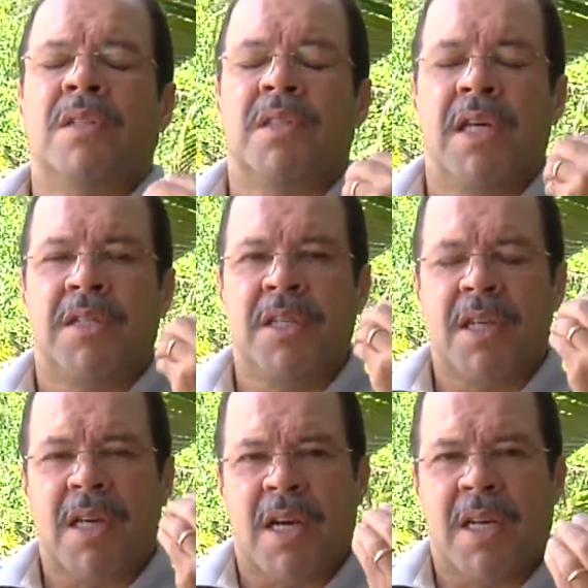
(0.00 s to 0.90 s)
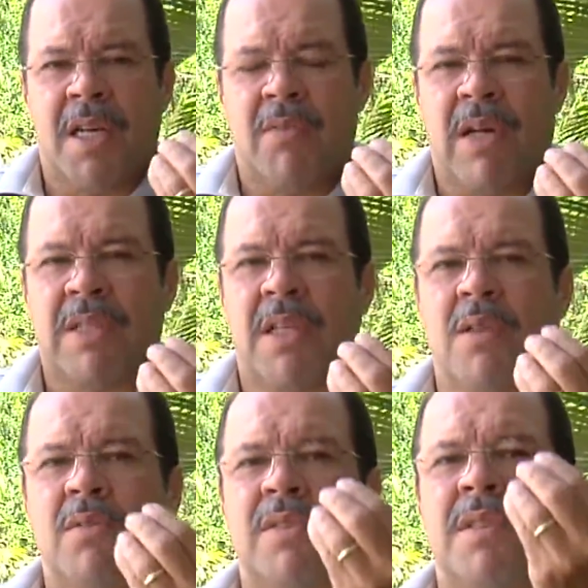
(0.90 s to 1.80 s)
dedique aquilo a
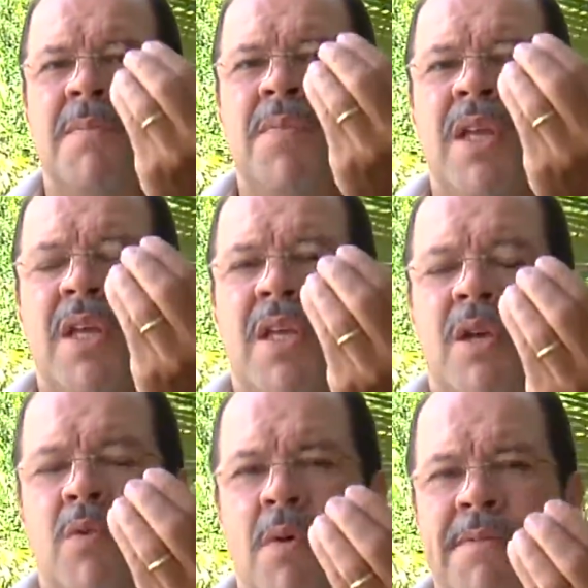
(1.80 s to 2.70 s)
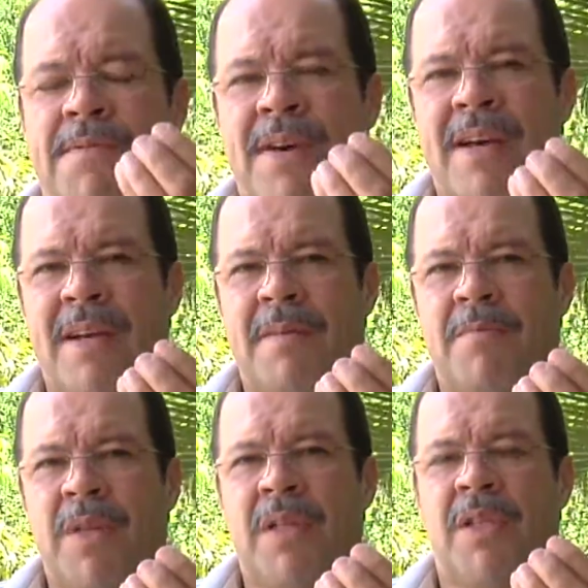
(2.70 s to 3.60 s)
Deus e com fé
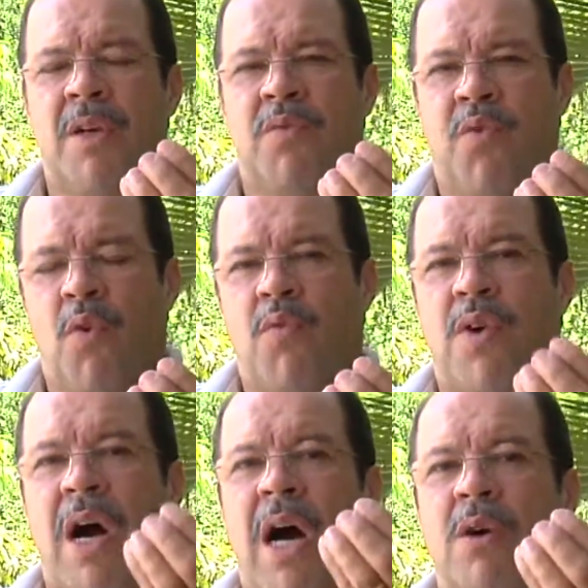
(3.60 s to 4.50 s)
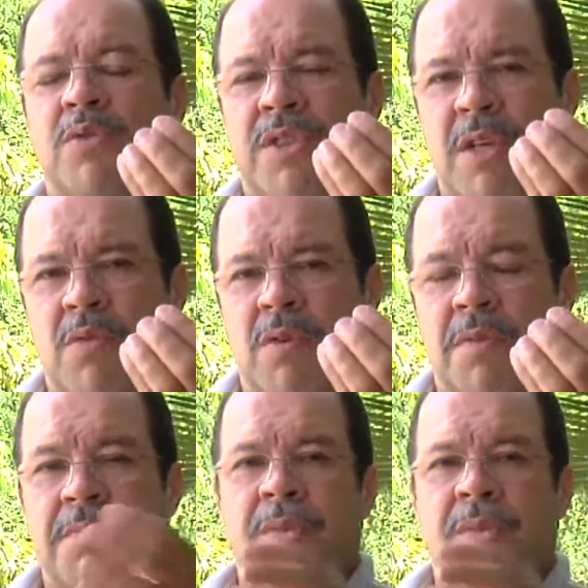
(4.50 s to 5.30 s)
devolva ao Senhor.